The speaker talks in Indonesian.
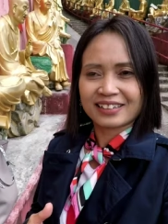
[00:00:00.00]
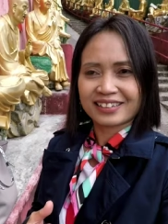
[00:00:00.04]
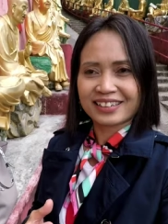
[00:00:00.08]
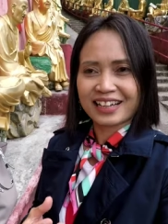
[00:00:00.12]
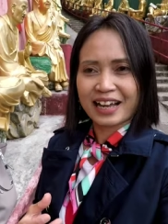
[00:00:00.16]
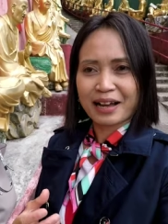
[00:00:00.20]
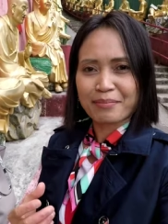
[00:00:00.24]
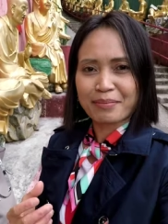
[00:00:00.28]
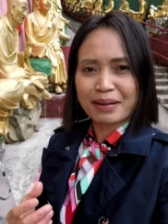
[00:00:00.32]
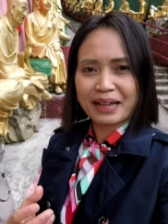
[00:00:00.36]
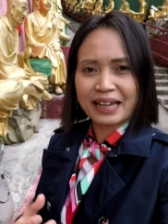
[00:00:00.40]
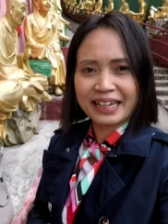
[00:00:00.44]
nggak
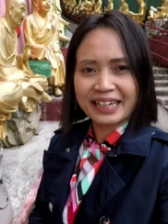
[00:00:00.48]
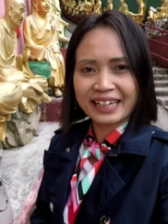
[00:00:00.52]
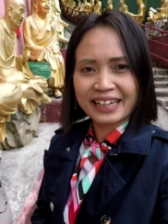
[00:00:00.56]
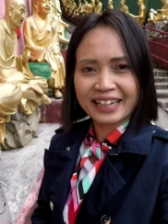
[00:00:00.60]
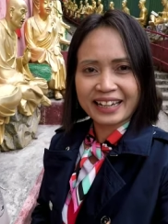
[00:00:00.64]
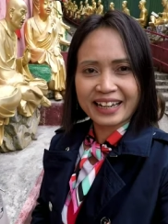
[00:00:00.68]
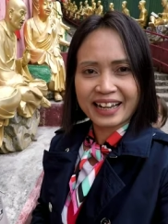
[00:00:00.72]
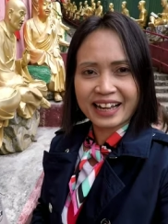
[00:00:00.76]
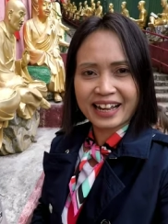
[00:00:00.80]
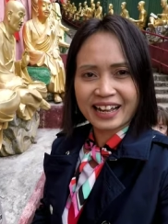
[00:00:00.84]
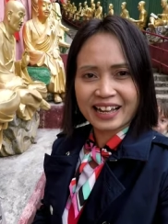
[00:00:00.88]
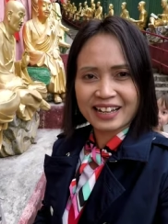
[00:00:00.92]
pede
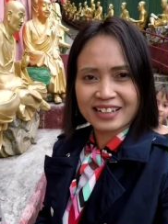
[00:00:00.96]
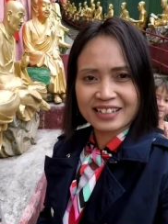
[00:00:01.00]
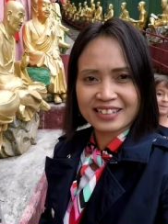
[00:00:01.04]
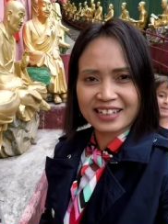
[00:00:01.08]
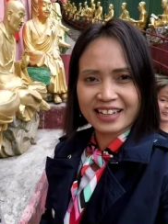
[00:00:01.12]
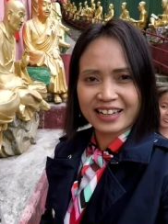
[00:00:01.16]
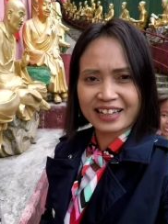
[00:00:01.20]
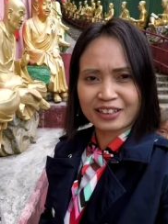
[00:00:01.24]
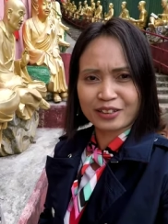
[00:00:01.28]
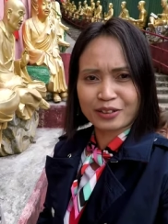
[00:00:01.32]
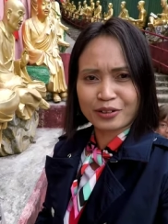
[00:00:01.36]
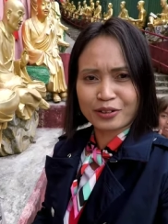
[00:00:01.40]
ya saya
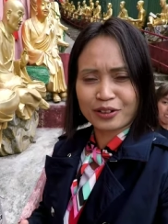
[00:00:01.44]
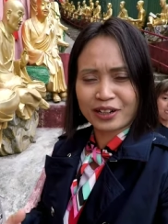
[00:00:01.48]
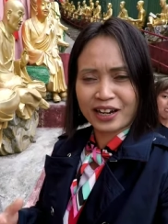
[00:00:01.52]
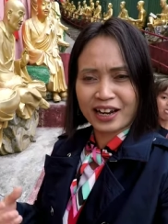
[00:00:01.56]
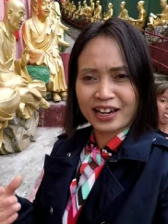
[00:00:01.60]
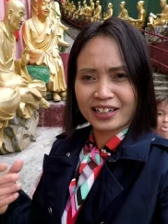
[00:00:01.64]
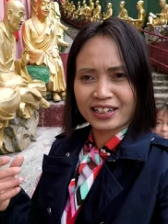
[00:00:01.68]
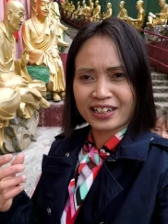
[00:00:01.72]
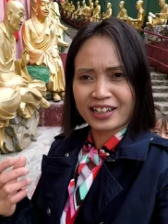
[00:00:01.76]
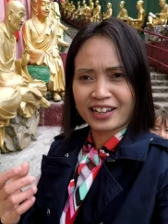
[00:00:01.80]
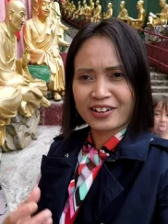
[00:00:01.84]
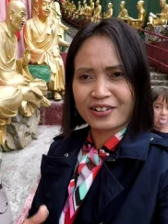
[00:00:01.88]
itu
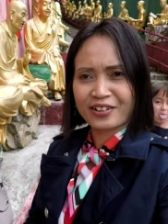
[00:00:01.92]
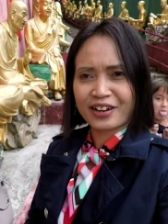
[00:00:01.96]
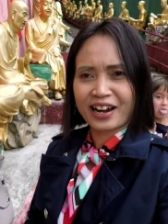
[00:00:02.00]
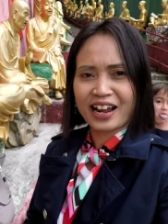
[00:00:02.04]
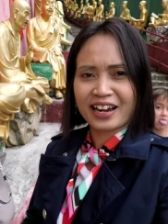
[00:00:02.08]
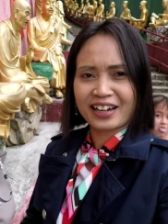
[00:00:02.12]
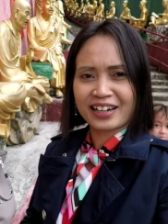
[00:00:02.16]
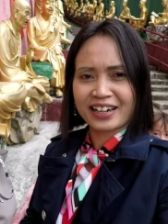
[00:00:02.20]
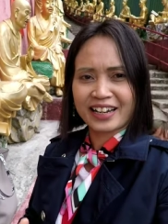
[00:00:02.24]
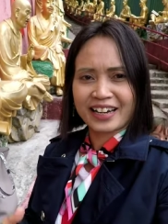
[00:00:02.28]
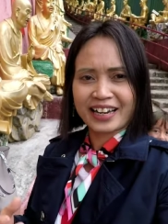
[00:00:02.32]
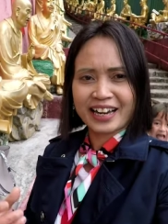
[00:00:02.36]
orangnya orang
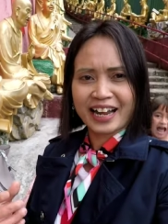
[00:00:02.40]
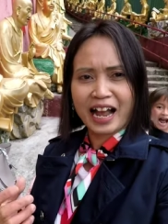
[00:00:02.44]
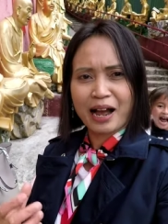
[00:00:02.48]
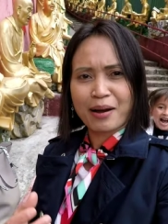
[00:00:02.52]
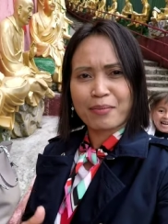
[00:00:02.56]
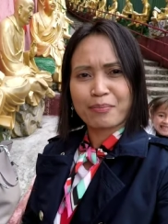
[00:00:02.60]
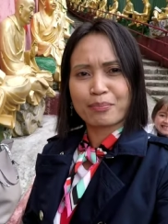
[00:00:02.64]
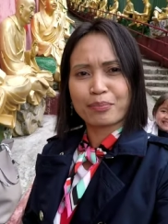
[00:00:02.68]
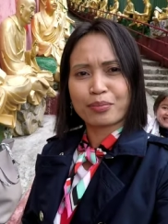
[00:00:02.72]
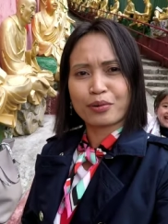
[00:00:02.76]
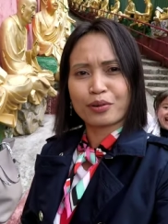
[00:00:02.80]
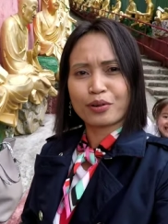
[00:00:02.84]
dari
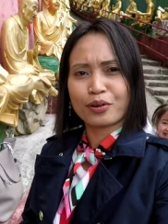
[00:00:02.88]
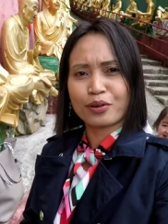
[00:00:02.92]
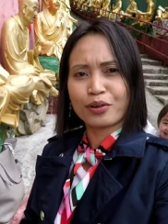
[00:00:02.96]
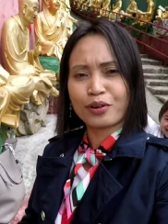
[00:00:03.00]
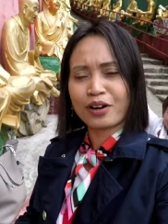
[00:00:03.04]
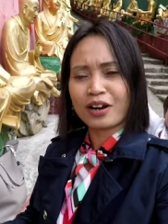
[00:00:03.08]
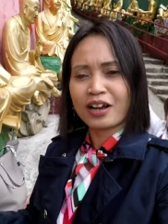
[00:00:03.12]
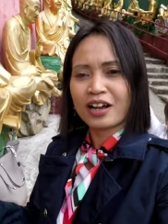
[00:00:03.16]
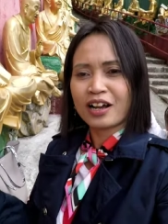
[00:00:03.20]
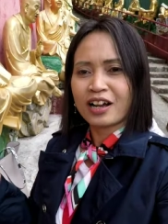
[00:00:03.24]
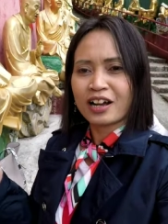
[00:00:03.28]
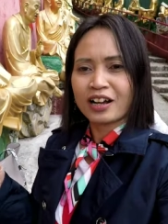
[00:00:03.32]
kampung
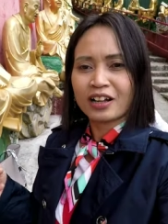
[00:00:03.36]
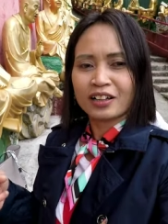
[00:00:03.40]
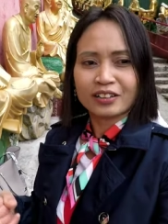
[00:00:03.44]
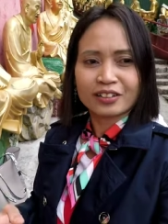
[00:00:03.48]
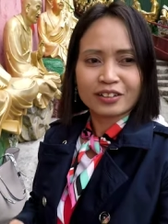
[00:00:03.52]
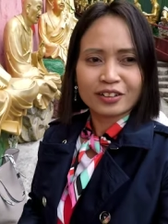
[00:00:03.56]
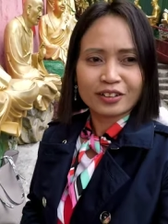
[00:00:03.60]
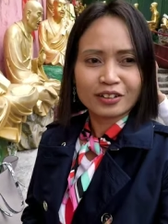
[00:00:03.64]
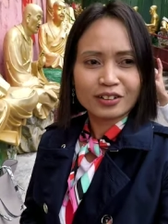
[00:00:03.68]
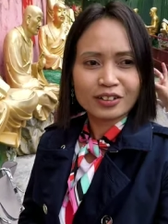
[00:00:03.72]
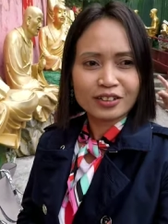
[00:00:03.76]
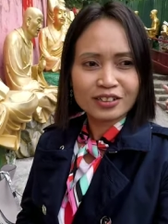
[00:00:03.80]

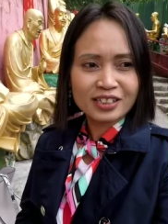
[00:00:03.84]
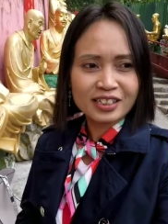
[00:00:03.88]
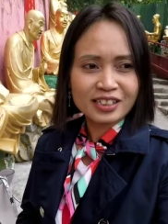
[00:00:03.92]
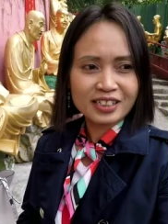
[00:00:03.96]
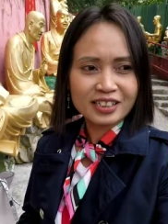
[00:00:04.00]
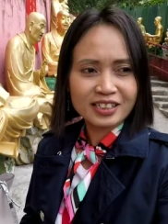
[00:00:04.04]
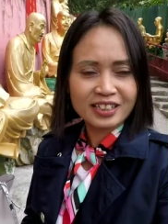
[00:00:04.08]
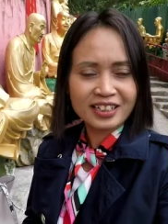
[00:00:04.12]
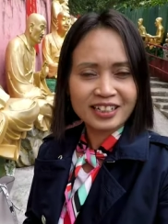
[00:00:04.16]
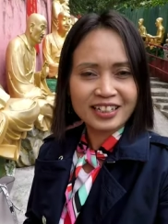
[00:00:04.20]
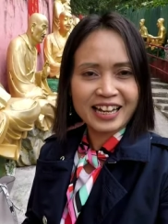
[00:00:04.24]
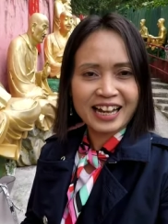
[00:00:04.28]
terus
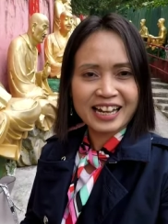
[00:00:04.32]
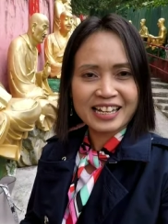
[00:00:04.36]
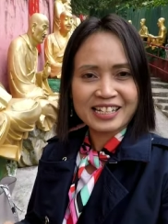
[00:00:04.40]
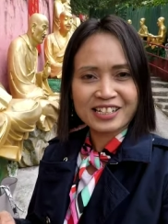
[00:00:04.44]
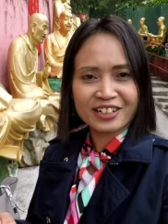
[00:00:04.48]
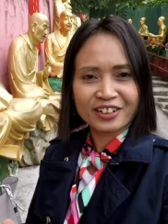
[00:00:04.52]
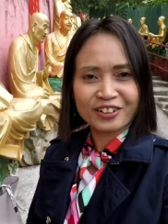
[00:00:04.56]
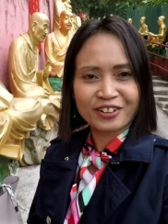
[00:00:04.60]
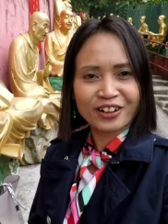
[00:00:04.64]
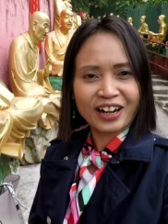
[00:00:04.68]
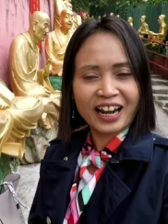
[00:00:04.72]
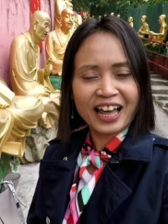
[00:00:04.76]
nggak
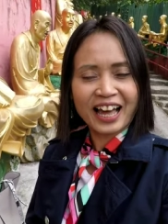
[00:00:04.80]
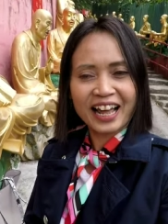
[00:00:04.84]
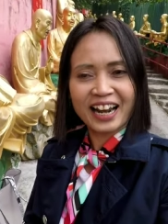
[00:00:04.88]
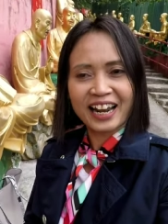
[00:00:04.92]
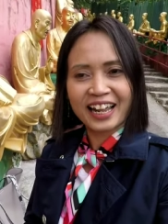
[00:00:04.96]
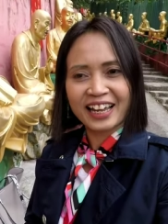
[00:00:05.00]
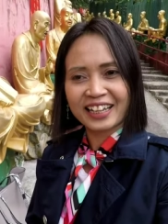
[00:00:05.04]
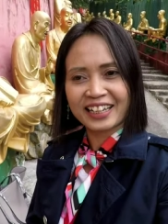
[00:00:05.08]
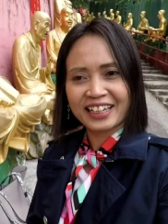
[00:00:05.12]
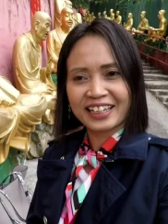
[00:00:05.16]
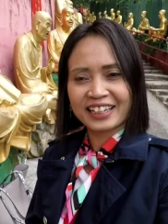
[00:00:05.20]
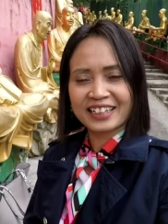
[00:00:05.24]
sekolah
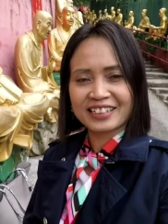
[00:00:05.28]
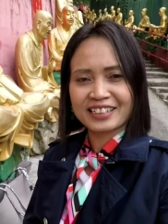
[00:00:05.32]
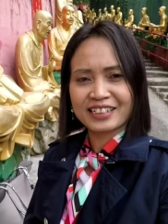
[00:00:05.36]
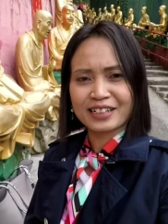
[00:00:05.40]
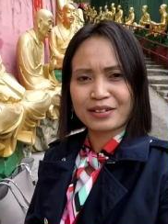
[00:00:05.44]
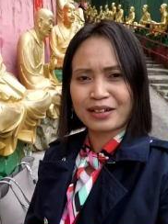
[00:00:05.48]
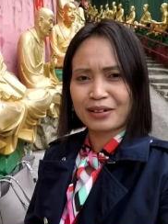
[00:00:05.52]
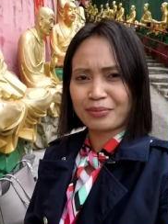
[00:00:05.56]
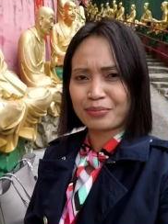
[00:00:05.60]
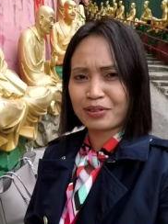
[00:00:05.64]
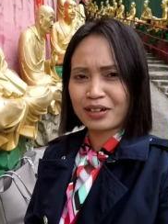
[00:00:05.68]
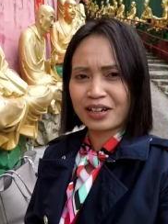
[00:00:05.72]
lagi saya
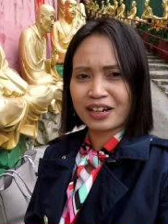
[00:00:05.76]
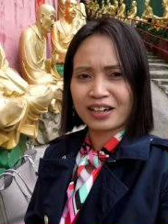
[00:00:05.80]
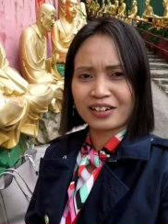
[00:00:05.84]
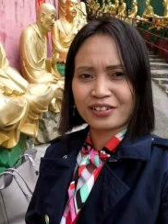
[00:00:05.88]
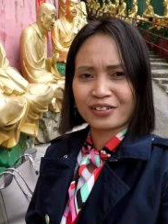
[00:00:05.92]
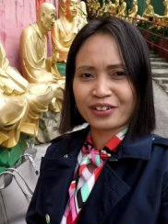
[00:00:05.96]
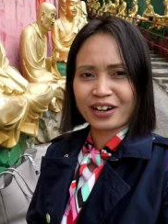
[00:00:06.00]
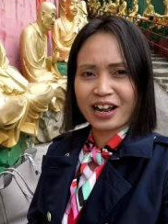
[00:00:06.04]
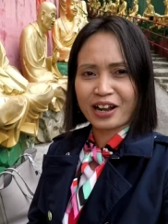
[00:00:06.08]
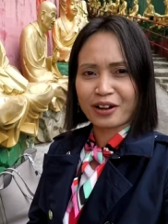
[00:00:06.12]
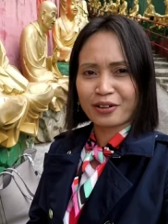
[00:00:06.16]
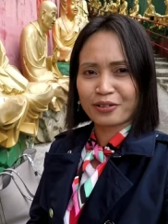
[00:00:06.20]
bukan
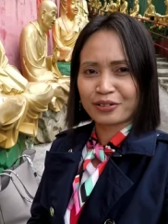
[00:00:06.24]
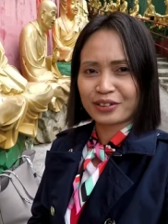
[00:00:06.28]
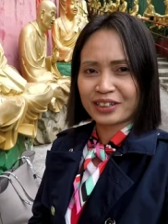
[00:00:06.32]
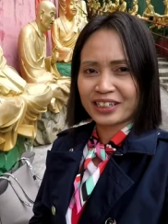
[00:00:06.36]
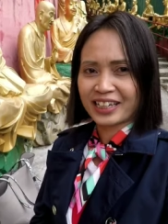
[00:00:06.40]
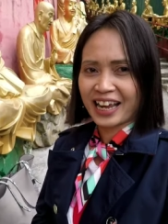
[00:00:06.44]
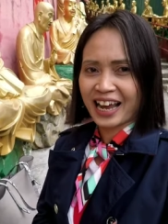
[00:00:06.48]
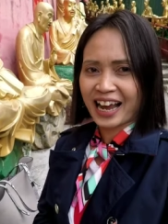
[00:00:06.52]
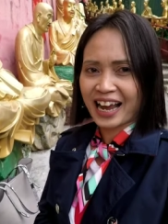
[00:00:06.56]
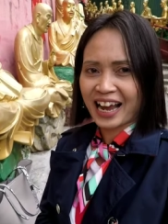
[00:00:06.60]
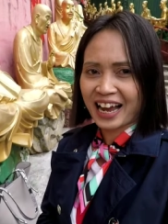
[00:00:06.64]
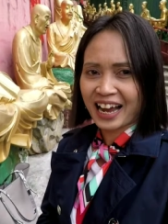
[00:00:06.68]
orang
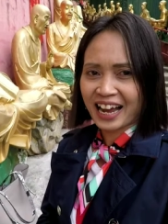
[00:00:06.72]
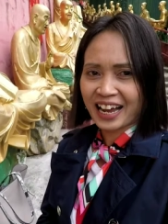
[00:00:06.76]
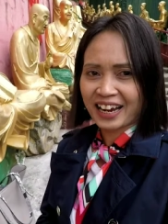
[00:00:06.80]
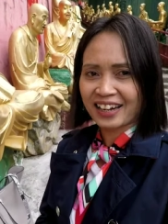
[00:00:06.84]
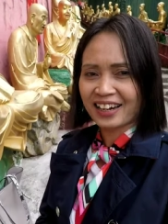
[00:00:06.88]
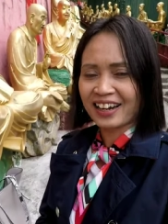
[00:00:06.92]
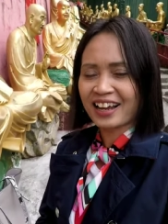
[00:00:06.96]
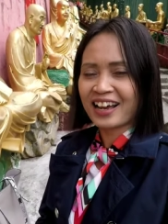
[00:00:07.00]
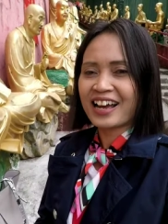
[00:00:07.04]
kuliahan